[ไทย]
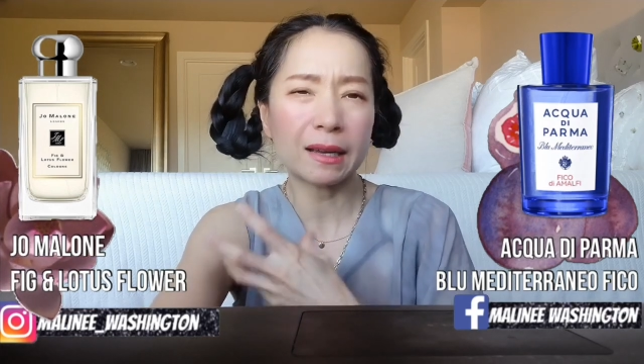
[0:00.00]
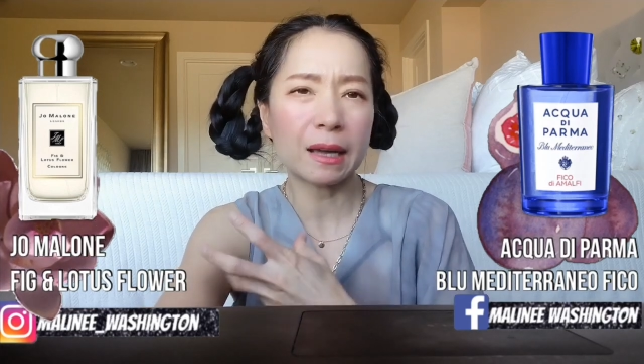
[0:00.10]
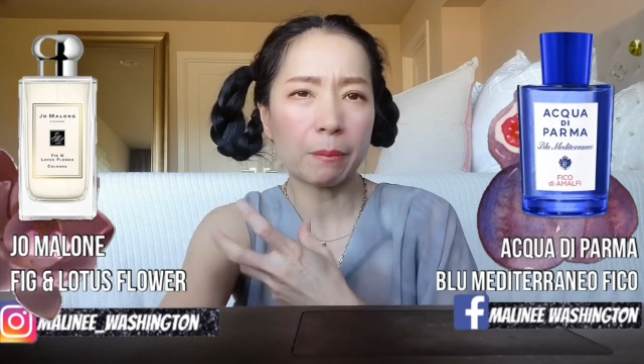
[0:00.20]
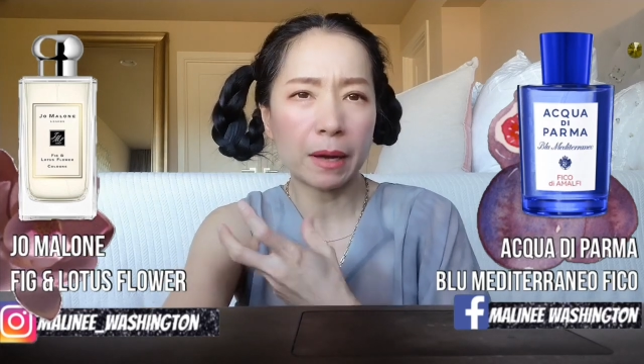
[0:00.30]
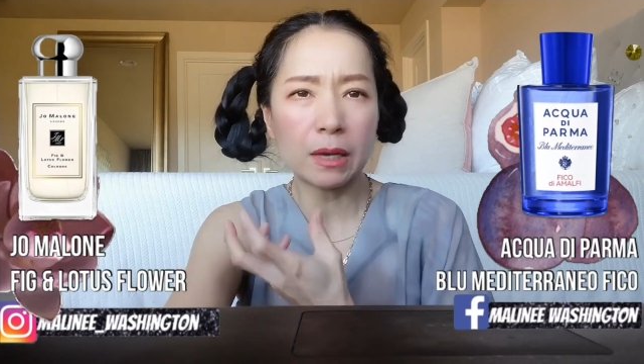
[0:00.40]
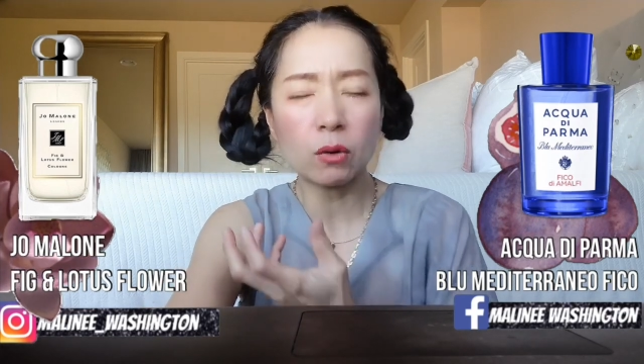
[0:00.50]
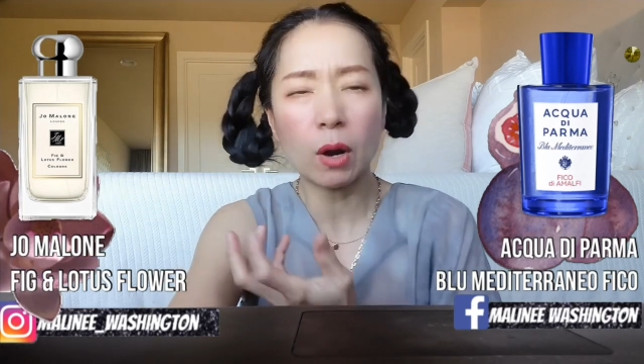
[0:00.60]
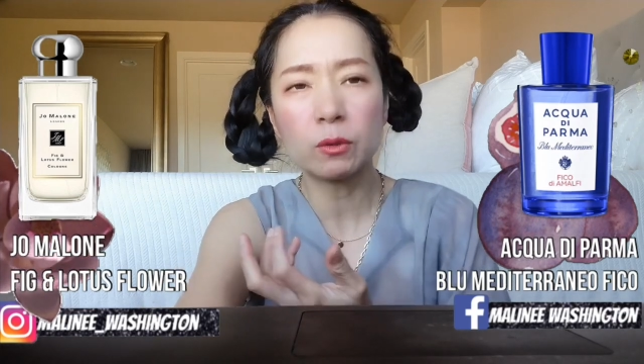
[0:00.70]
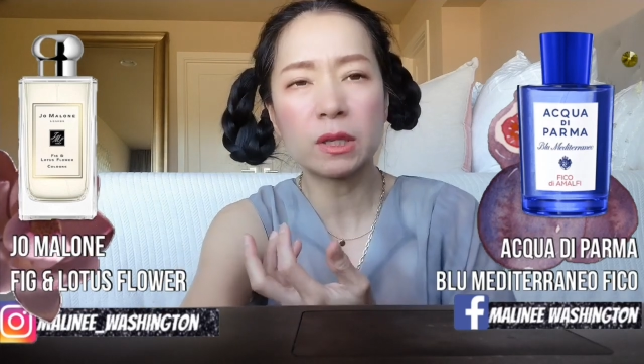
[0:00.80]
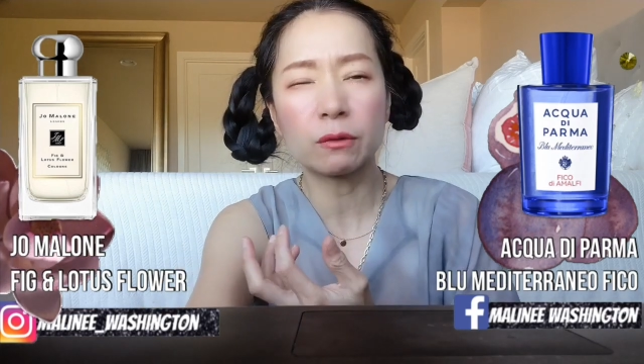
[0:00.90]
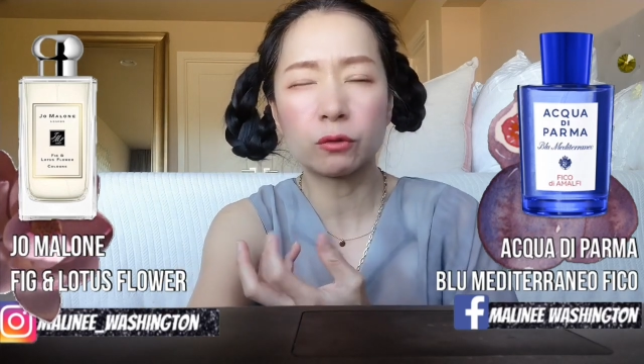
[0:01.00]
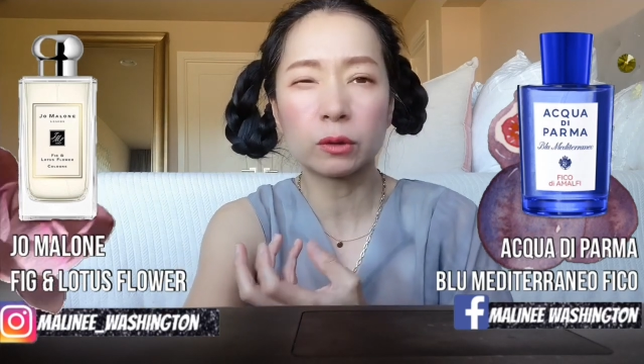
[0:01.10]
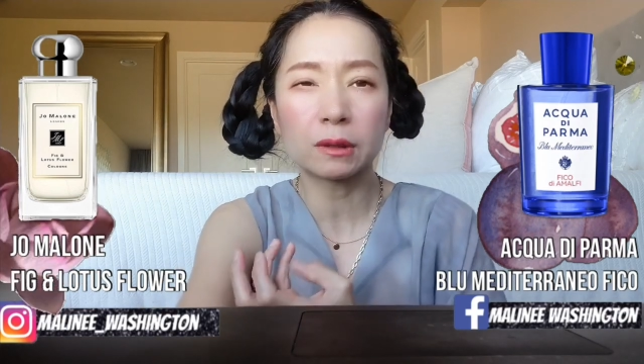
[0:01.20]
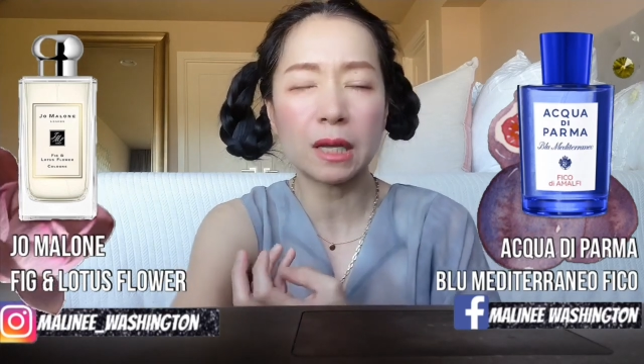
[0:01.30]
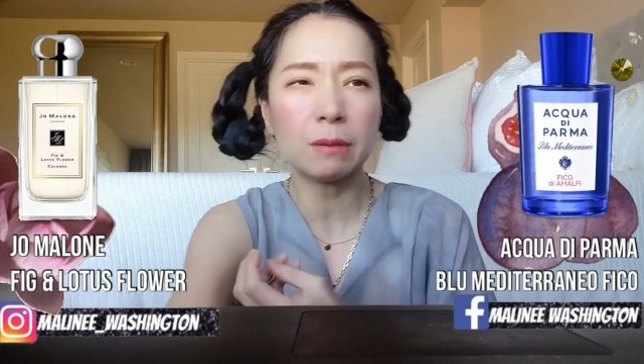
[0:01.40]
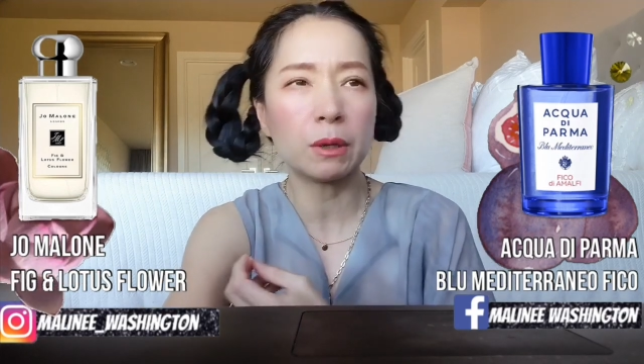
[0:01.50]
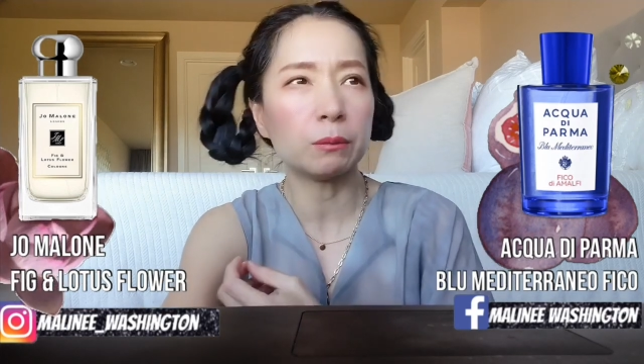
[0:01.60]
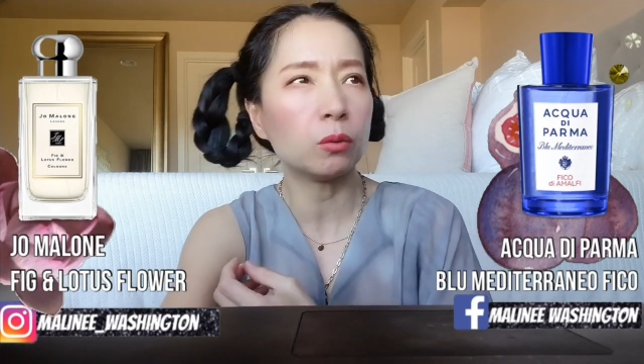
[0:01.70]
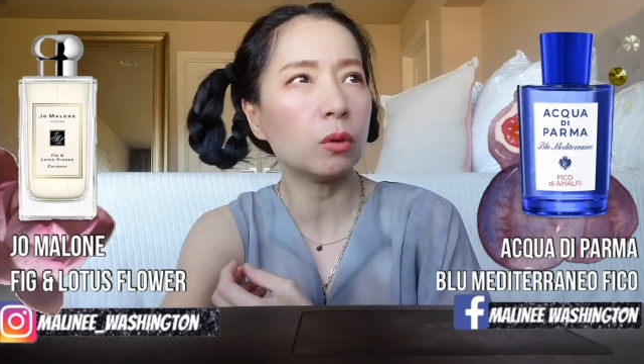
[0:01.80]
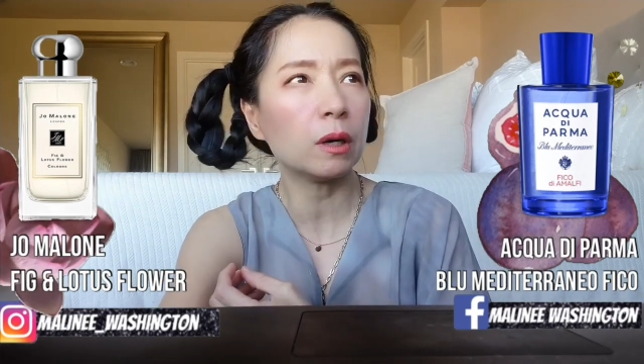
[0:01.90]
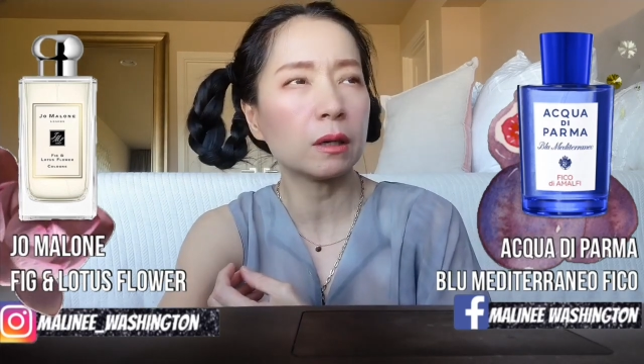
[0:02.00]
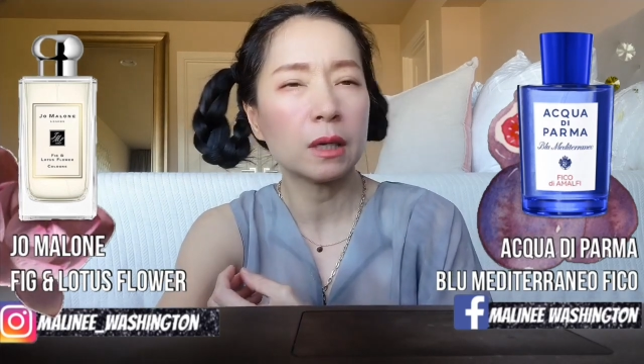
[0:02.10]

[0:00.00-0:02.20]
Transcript: กับให้ความรู้สึกฟรุตตี้เหมือนพวก